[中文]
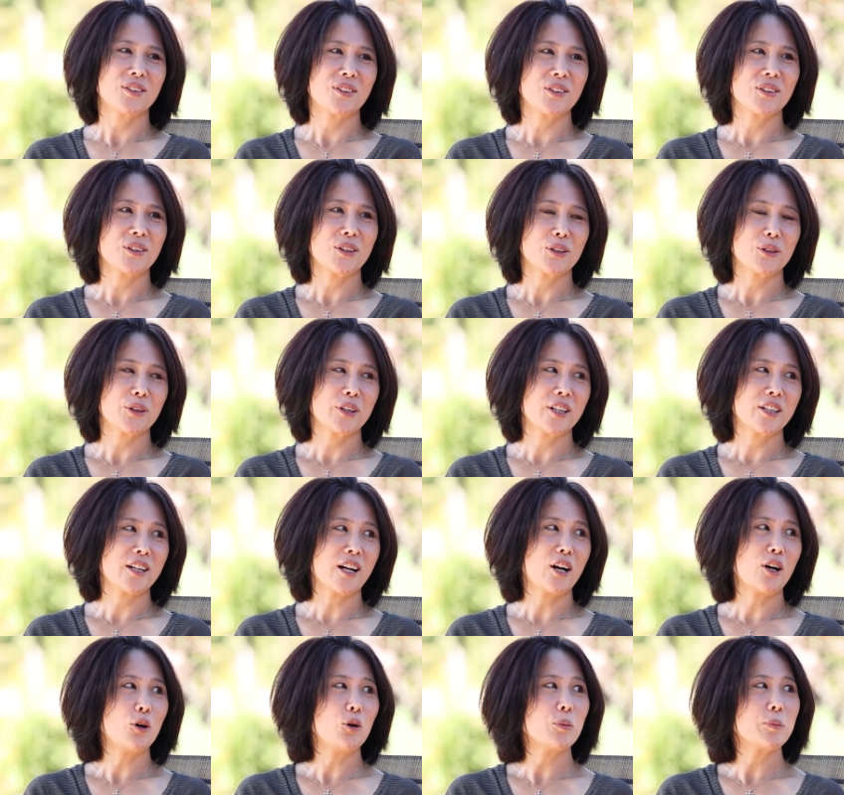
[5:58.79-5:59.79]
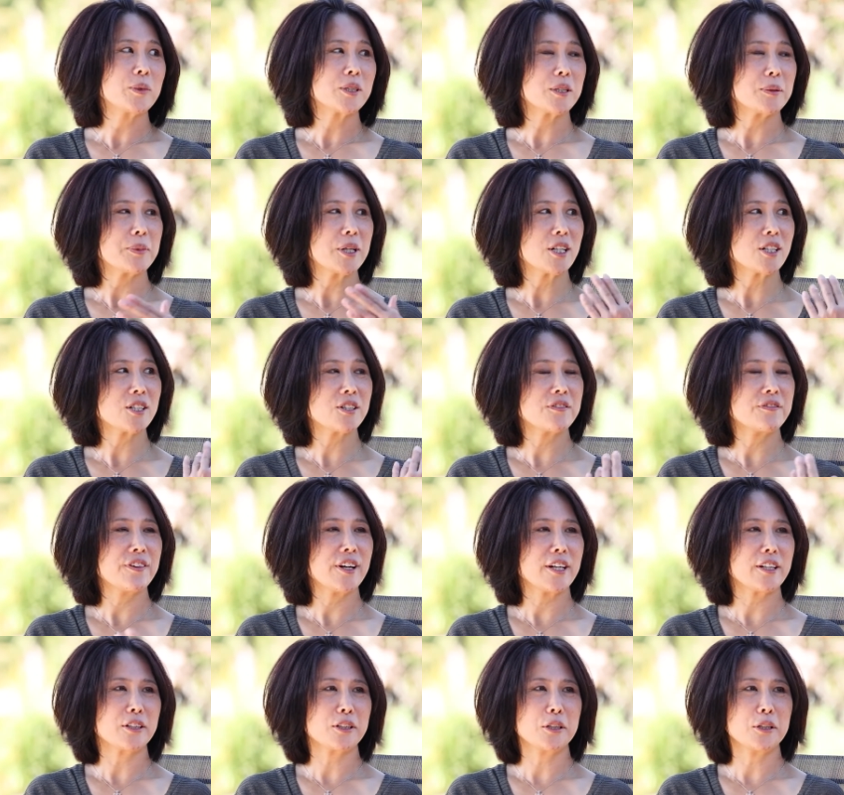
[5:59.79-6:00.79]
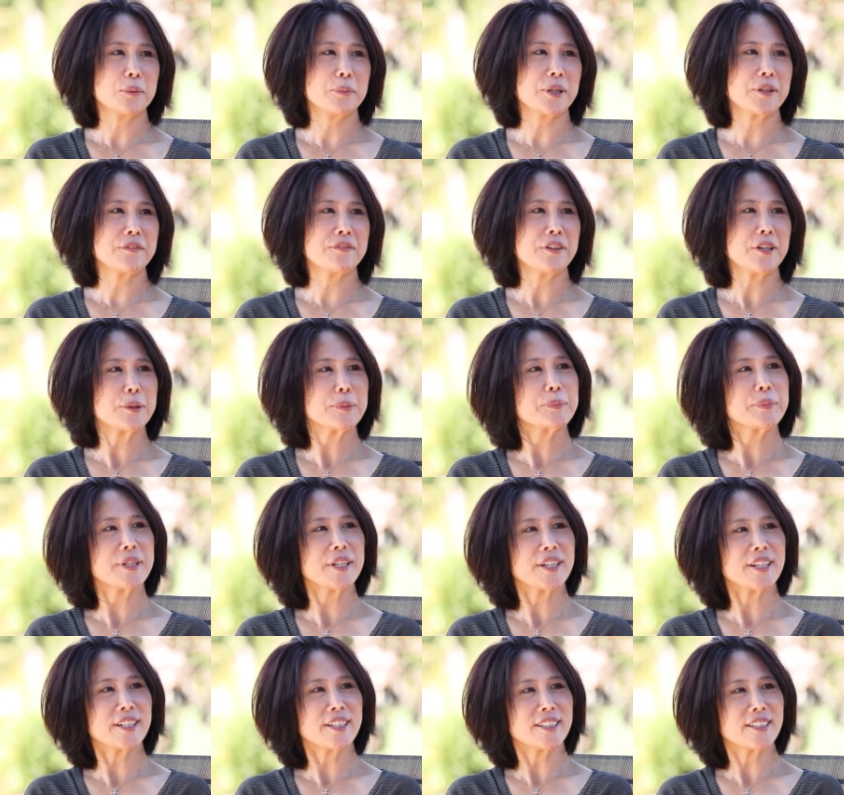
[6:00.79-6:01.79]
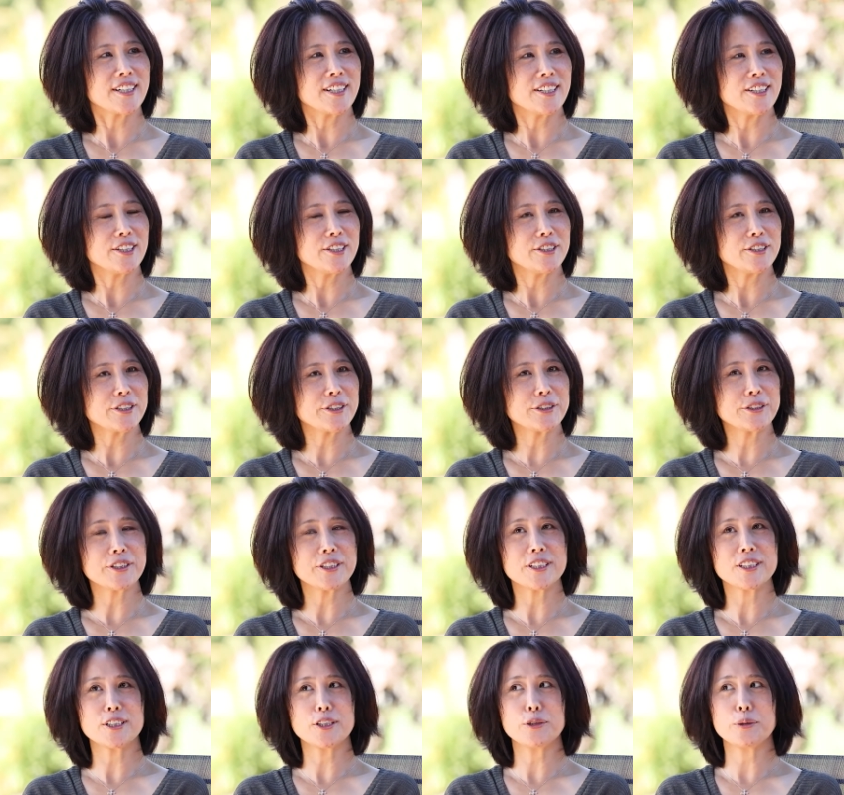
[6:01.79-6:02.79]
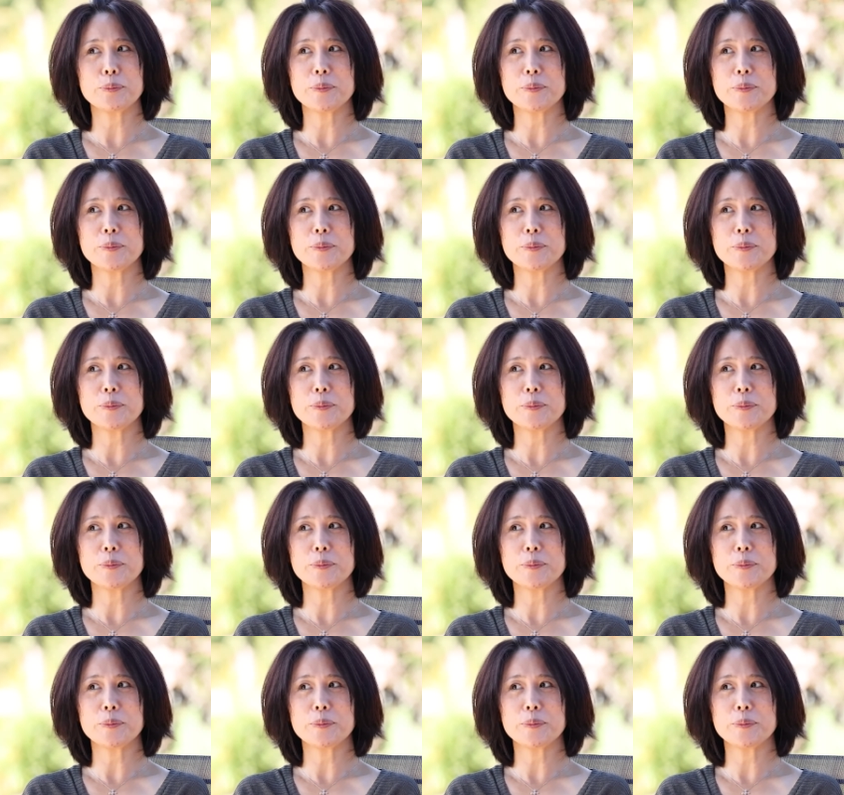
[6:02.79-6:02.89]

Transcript: 对对对，然后我们这边吃饭也特别方便，然后有一个我